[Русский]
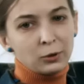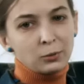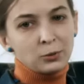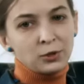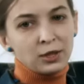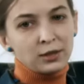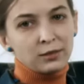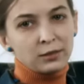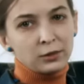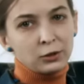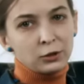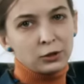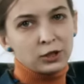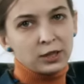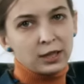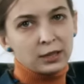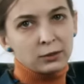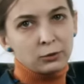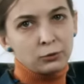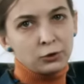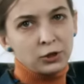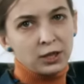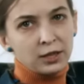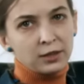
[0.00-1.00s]
общество тоже
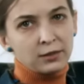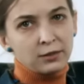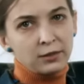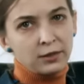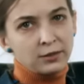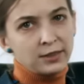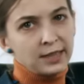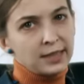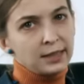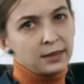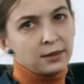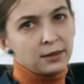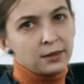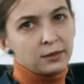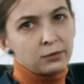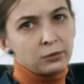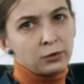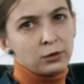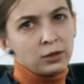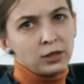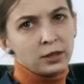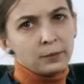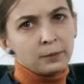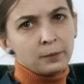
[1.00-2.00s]
как-то участвовало в деятельности
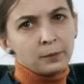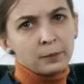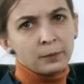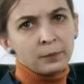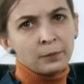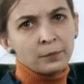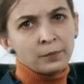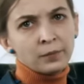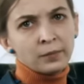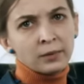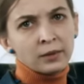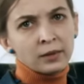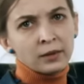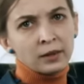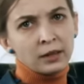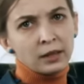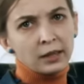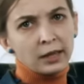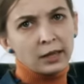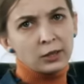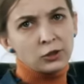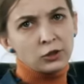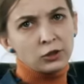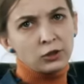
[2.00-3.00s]
фонда.
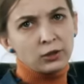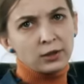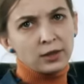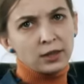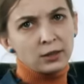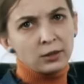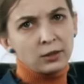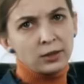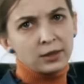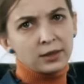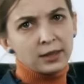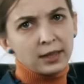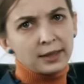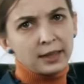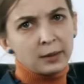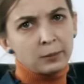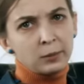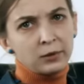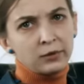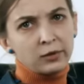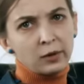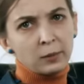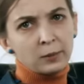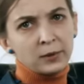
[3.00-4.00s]
Речь идет, с одной стороны,
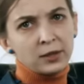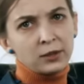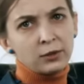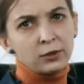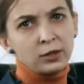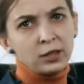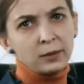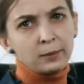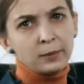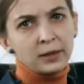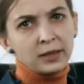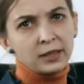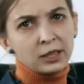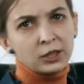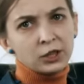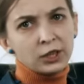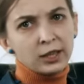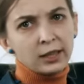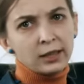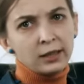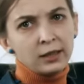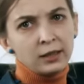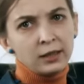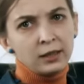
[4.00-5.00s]
об информационной
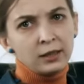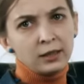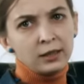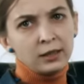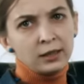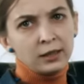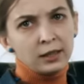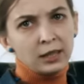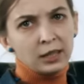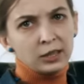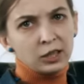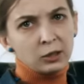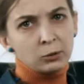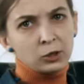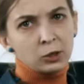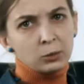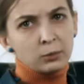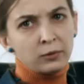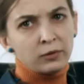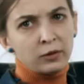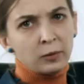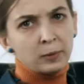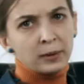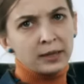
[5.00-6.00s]
поддержке, о том,
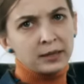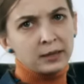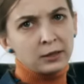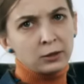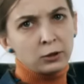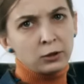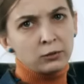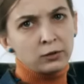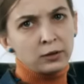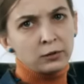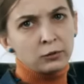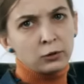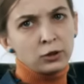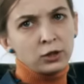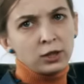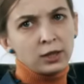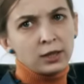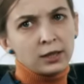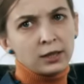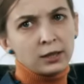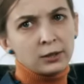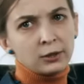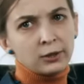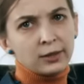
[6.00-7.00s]
чтобы вы про этот новый фонд,
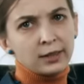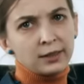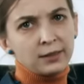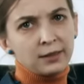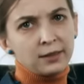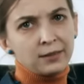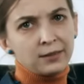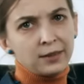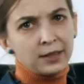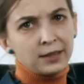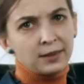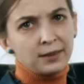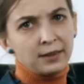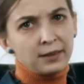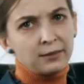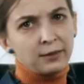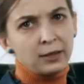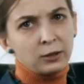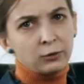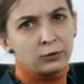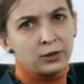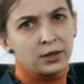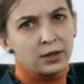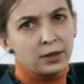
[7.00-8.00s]
который называется
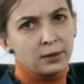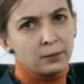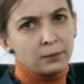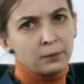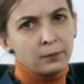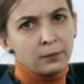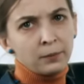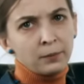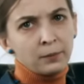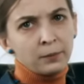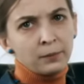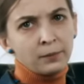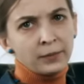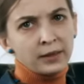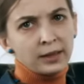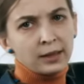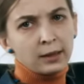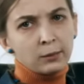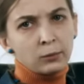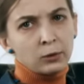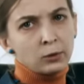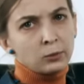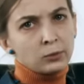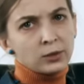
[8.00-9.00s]
«Эволюция»,
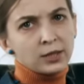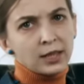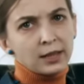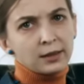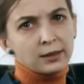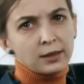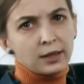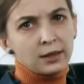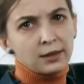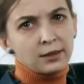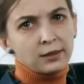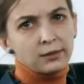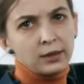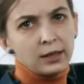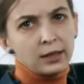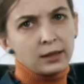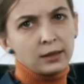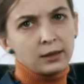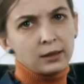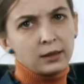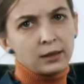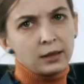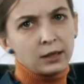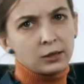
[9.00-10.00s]
кому-нибудь рассказывали
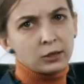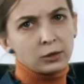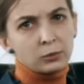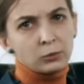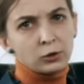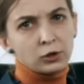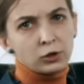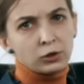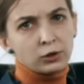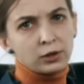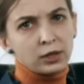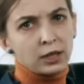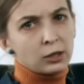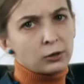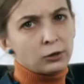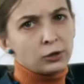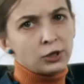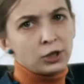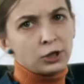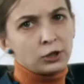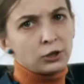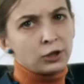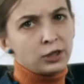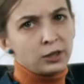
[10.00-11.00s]
о том, что он
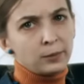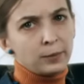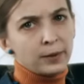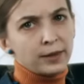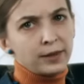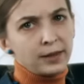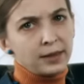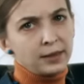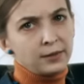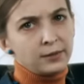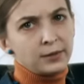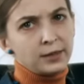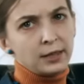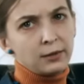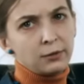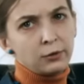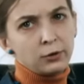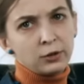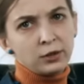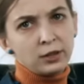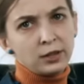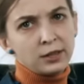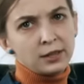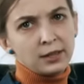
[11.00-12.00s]
хороший, что это последователи
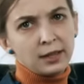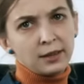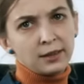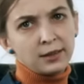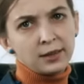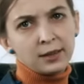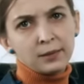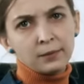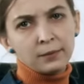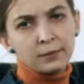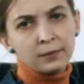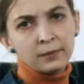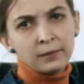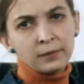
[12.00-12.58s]
фонда династии.